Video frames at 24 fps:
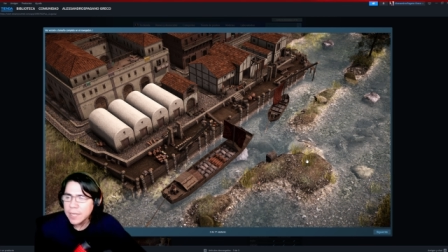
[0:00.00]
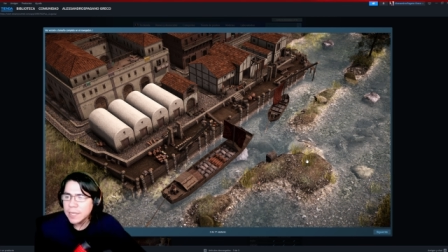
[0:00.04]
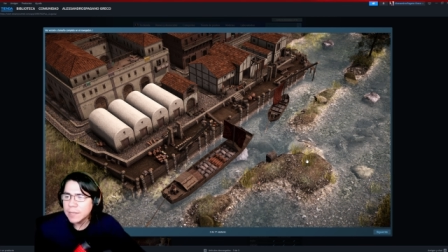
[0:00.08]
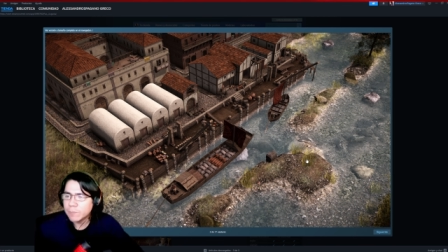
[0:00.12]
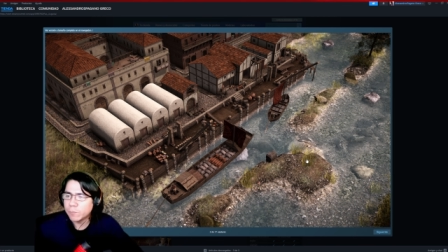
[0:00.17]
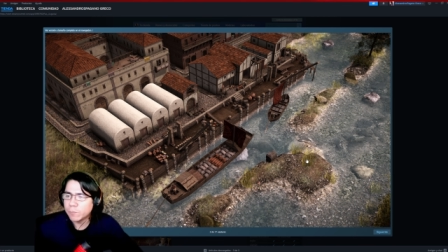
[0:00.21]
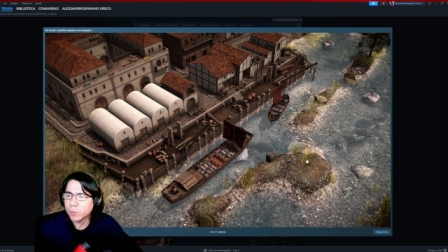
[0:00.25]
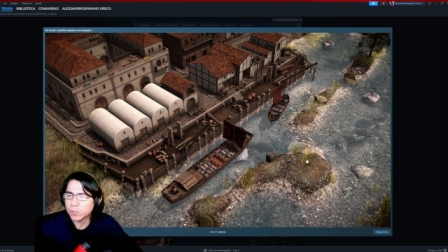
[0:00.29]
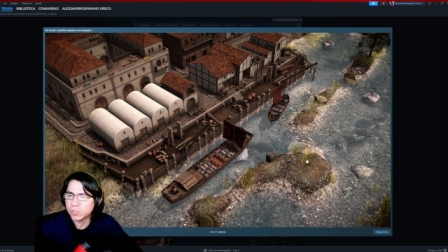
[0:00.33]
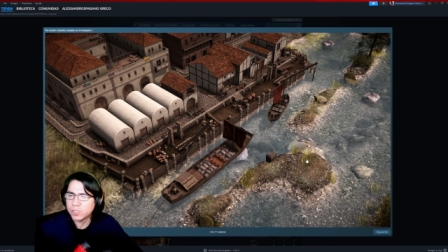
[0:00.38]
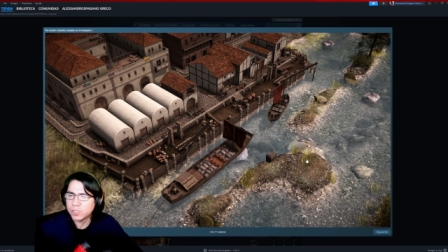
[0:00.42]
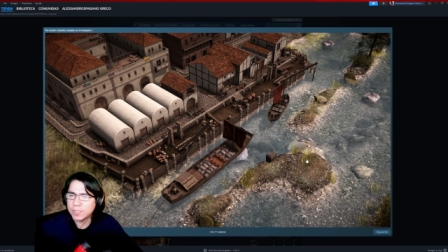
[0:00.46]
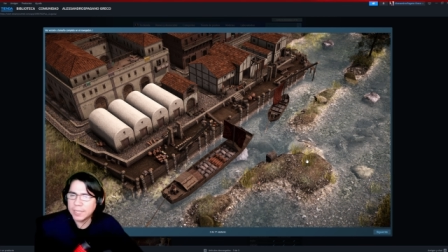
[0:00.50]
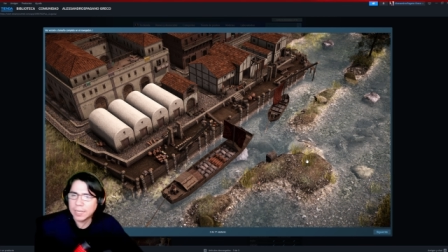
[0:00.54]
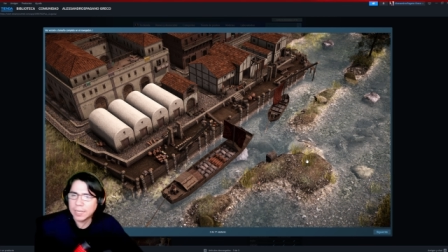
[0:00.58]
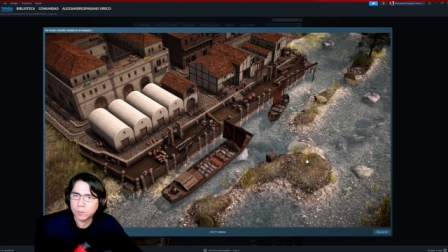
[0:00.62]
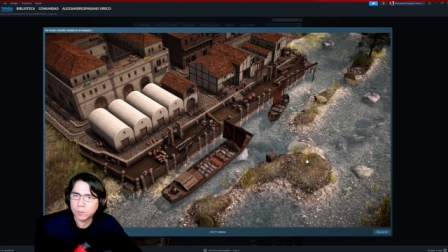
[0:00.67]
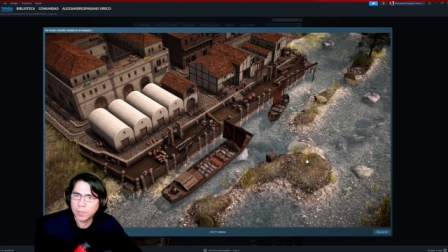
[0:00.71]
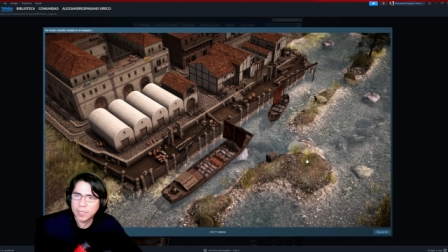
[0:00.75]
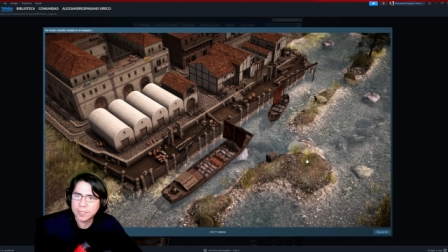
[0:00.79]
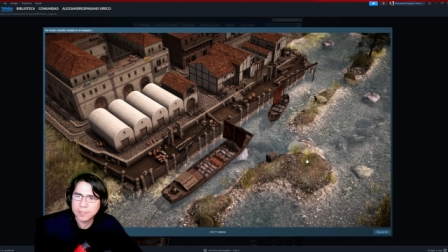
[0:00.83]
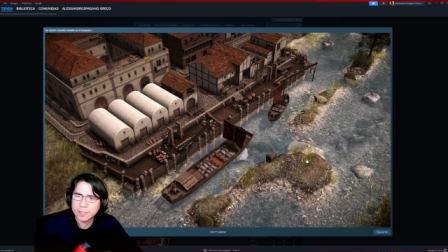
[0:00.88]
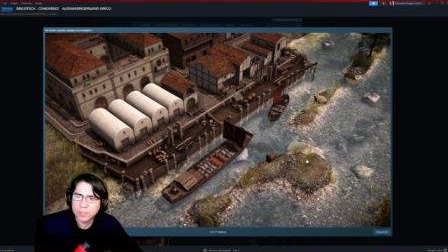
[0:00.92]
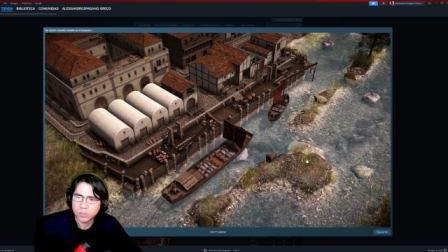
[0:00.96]
por si hay
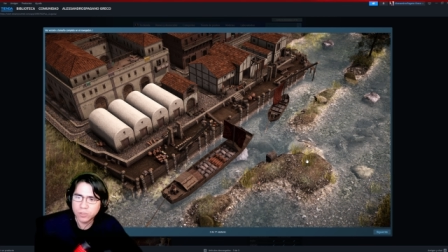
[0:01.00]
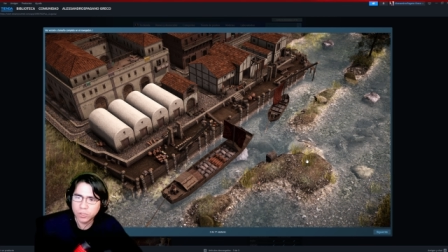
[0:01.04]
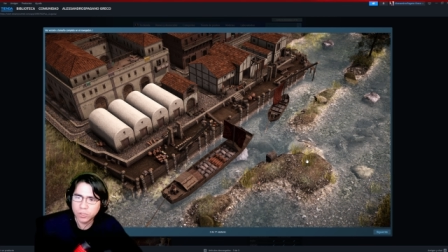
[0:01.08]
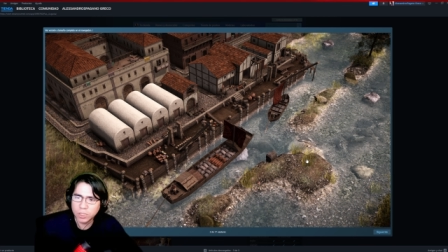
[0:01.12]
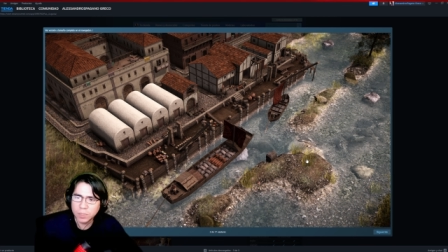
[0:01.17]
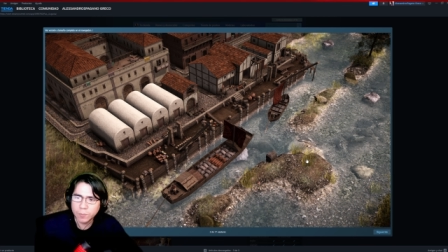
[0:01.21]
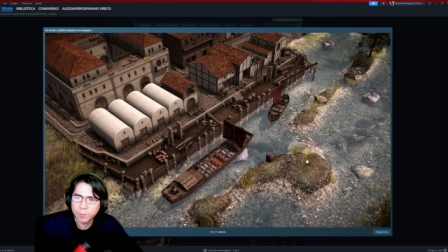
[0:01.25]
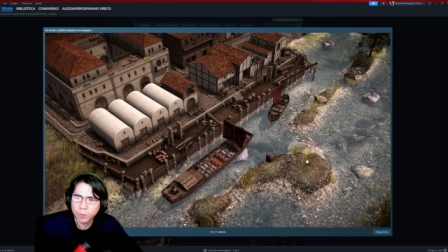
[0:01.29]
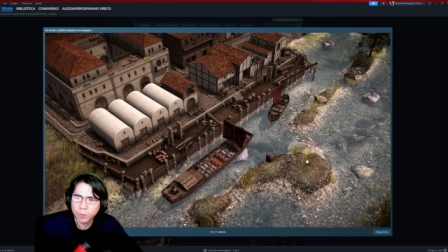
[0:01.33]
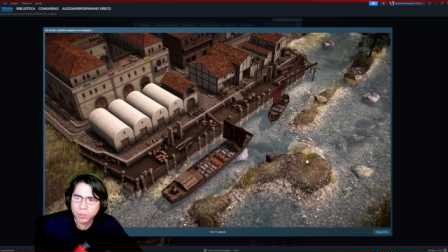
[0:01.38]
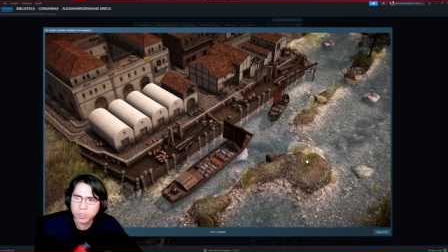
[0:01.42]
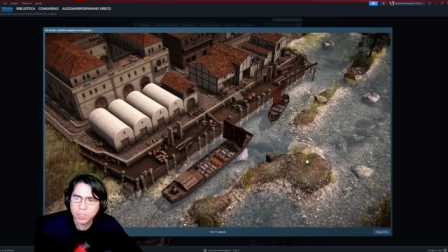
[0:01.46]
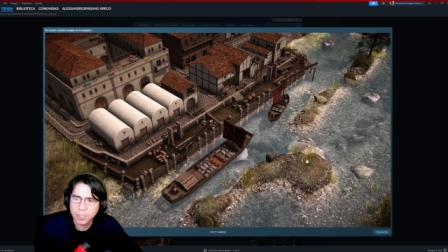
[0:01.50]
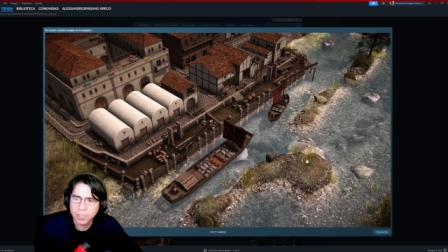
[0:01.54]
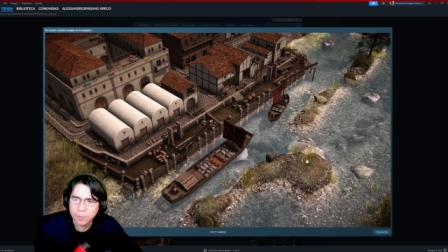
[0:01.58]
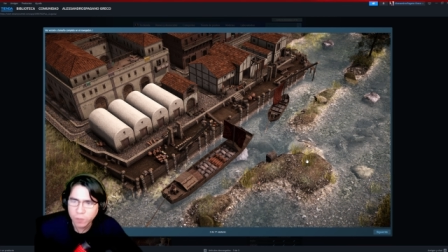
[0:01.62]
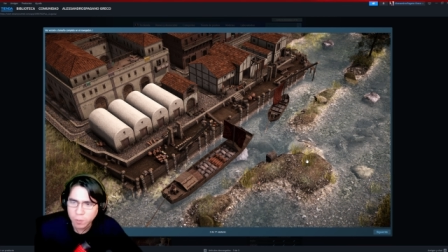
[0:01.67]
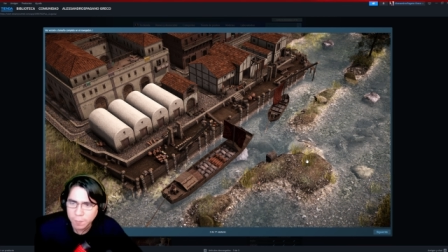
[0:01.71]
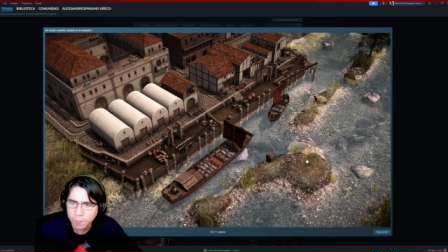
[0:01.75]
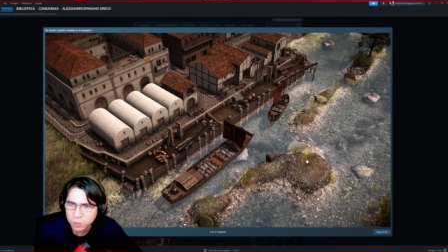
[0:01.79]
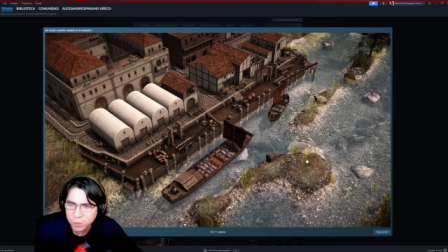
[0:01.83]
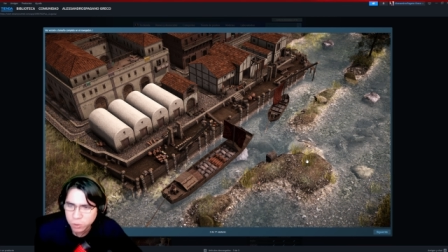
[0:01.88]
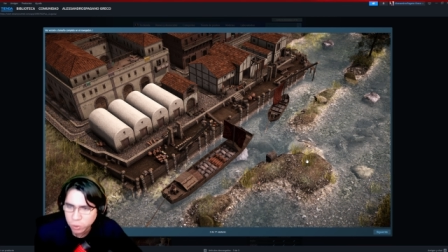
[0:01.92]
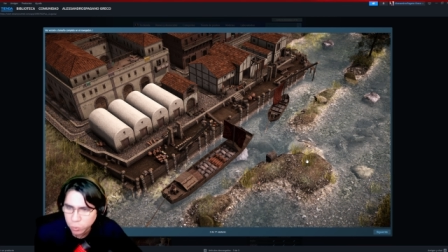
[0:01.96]
actualizaciones, por si hay
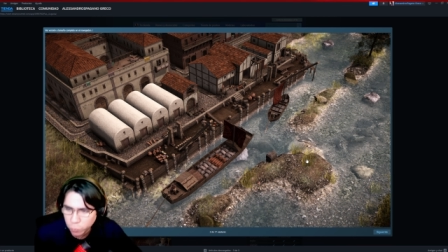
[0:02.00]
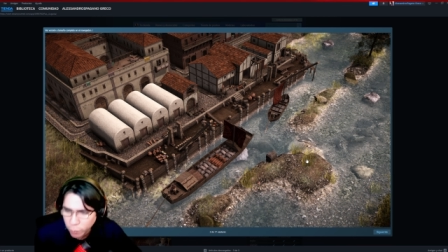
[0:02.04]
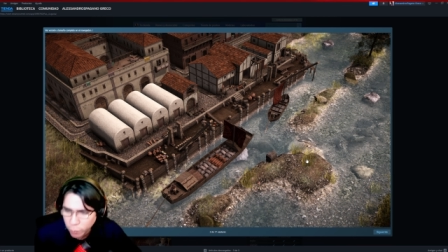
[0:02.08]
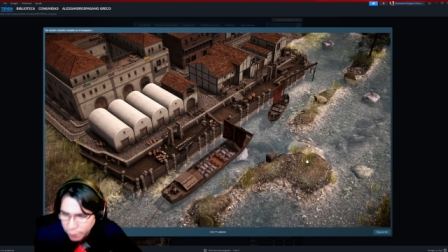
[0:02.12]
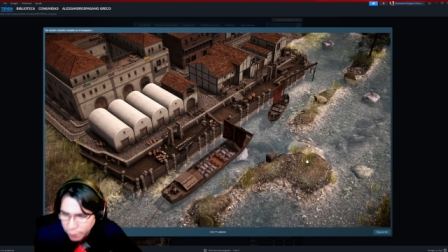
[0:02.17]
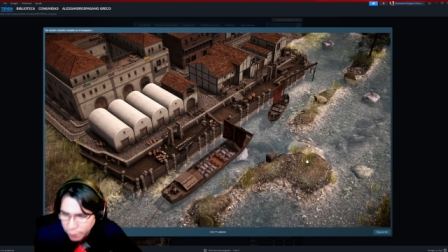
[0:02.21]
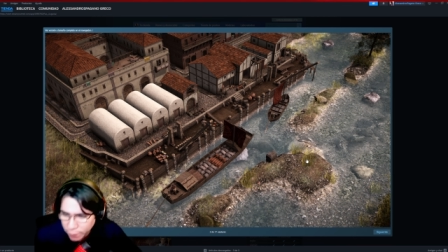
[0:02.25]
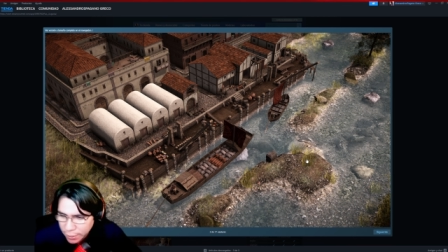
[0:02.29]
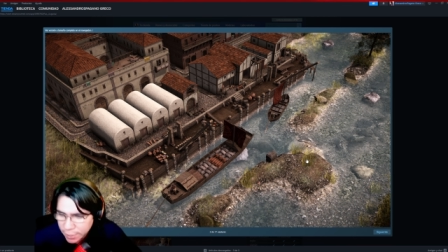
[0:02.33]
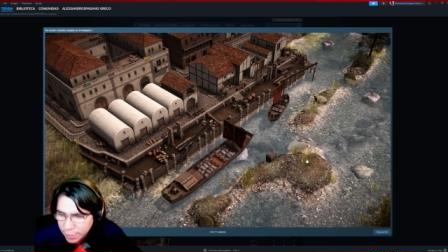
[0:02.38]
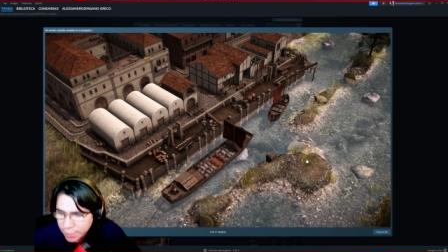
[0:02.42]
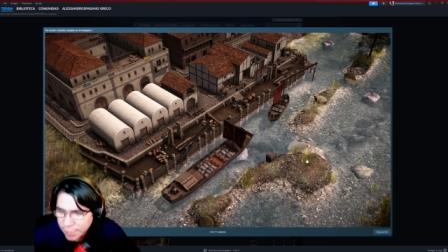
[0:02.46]
información nueva.